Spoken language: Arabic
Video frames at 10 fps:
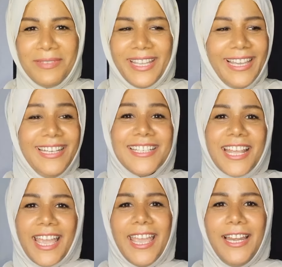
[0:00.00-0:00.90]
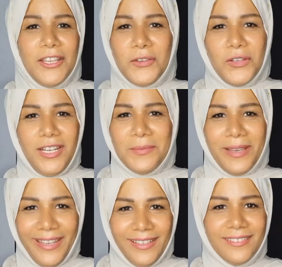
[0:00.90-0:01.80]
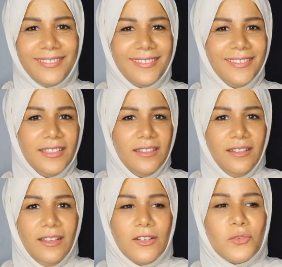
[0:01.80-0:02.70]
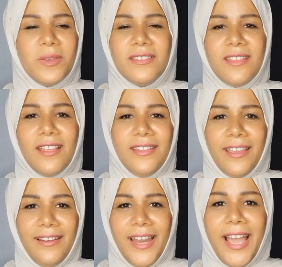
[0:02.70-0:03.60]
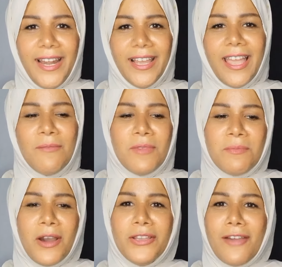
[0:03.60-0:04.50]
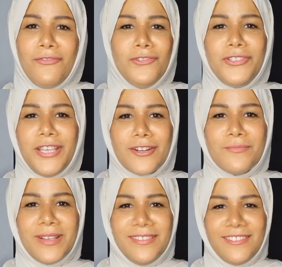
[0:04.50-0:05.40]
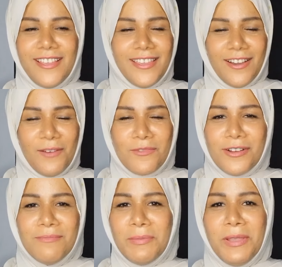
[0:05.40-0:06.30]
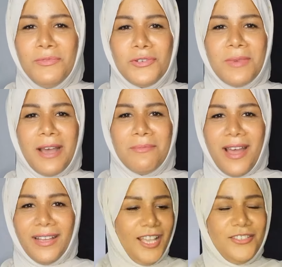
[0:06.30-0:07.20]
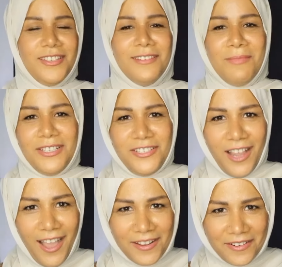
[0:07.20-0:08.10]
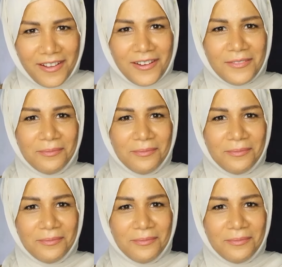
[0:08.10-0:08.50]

ما تخليش خيالك يروح لبعيد الرومانسيه دي خلاها على جنب ما هو يا فلوس يا رومانسيه عمرهم ما بيمشوا مع بعض عشان المشي حرام